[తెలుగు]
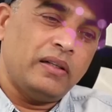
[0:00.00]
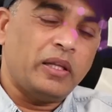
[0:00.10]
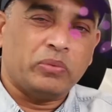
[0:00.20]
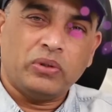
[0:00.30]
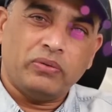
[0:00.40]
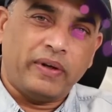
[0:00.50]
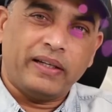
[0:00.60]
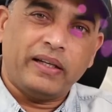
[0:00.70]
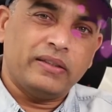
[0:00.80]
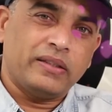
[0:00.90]
లేదు ముందు
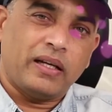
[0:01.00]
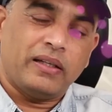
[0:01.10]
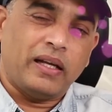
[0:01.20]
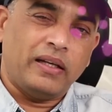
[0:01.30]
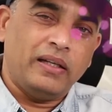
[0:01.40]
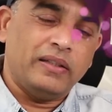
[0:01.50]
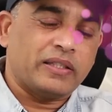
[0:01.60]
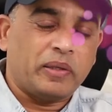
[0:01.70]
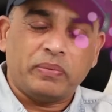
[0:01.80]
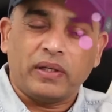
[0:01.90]
వెంకటేష్ గారిని అనిల్
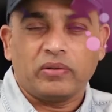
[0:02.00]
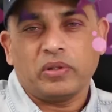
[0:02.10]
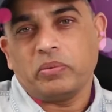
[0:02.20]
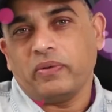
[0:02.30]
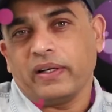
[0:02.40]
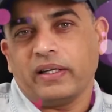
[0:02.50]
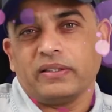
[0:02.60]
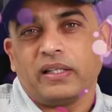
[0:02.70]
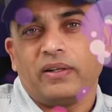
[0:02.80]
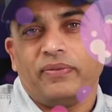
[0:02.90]
స్క్రిప్ట్ అనుకున్నప్పుడు
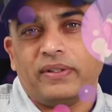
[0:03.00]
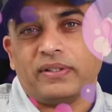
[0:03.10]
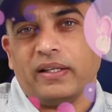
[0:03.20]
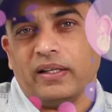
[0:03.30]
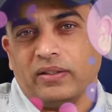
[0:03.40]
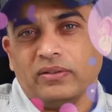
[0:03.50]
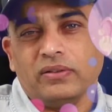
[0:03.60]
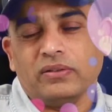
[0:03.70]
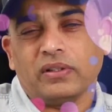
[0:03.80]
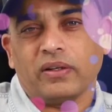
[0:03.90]
వెంకటేష్ గారిని ఫిక్స్ అయ్యారు
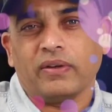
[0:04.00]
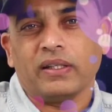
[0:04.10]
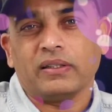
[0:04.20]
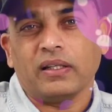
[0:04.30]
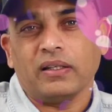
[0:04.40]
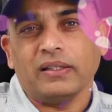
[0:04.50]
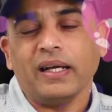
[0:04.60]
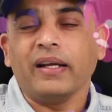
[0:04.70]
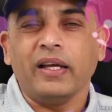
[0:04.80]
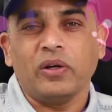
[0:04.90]
తర్వాత
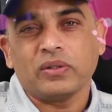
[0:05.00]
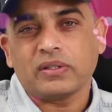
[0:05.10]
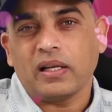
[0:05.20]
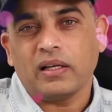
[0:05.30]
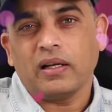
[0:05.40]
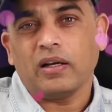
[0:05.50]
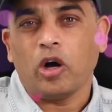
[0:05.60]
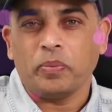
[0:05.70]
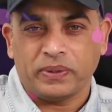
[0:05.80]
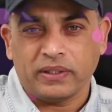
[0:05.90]
యంగ్ హీరోస్లల్లో
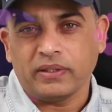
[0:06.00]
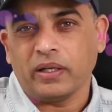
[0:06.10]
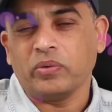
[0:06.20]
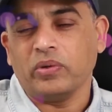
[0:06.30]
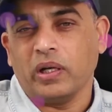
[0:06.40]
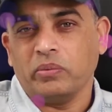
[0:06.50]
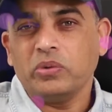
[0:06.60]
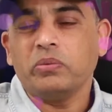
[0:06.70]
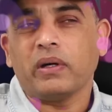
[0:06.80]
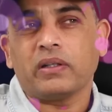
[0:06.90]
ఆప్షన్స్
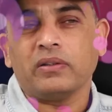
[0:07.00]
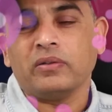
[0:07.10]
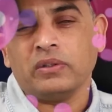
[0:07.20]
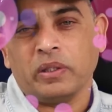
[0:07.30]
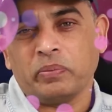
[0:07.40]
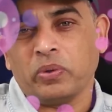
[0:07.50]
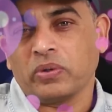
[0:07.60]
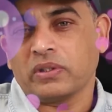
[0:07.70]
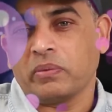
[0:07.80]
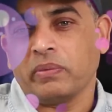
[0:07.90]
అనుకున్నాము బట్ ఎప్పుడో
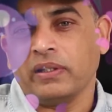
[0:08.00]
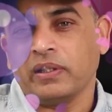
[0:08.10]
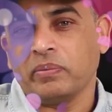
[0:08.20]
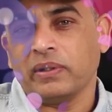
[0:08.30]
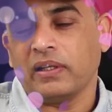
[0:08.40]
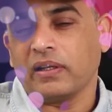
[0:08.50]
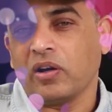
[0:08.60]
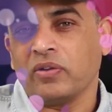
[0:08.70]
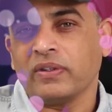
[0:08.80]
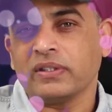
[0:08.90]
ఒకసారి మా ఇద్దరి మధ్యలో
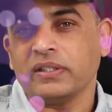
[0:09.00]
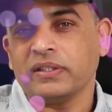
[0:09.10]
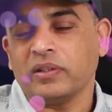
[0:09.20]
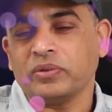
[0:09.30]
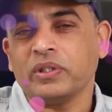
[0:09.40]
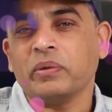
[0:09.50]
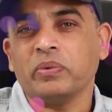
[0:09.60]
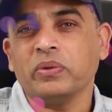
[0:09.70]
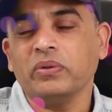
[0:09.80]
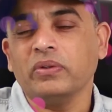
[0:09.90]
కాన్వర్సేషన్
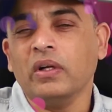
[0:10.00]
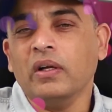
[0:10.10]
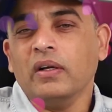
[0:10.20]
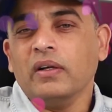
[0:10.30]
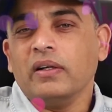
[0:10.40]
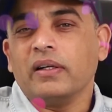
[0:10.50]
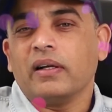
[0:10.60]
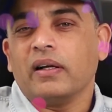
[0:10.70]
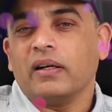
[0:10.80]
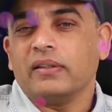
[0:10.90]
వచ్చినప్పుడు
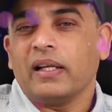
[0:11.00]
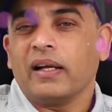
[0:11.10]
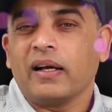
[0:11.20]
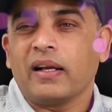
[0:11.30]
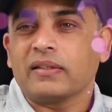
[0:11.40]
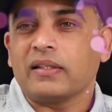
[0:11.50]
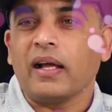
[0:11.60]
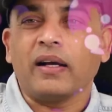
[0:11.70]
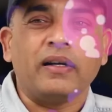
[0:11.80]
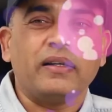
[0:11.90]
ఇట్లా తెలంగాణ
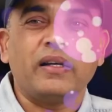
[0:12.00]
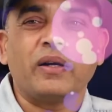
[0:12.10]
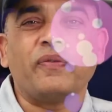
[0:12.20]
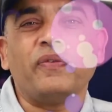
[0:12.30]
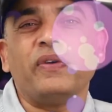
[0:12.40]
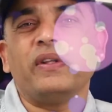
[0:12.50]
స్లాంగ్ అంటే నాకు